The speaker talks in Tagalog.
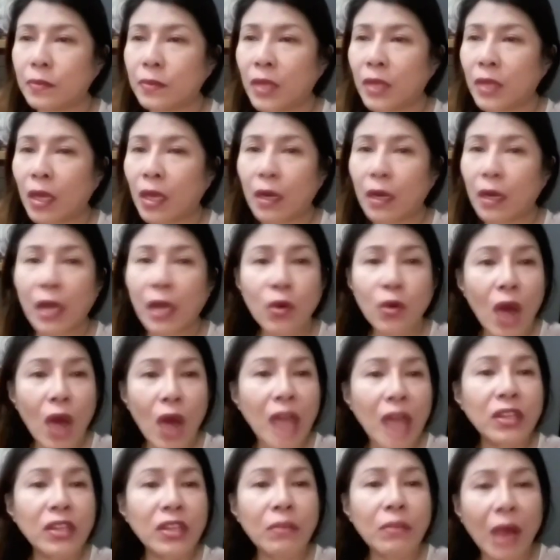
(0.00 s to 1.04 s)
Kaya kung ano
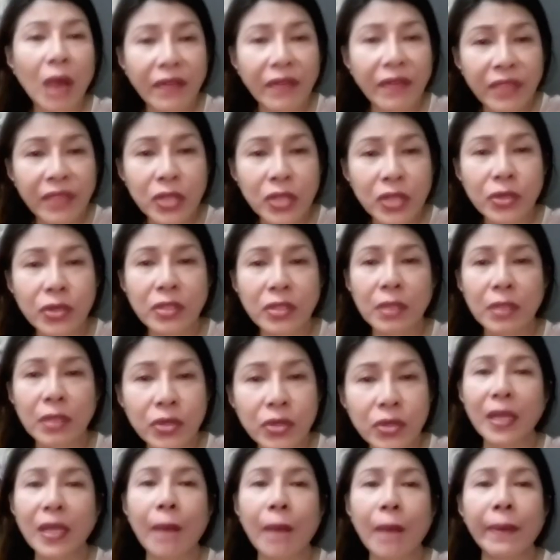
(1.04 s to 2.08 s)
yung mga visions na
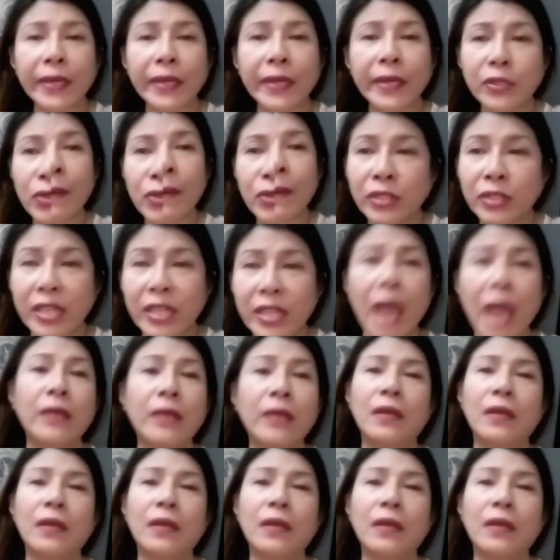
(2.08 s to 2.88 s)
pinapakita ko dyan,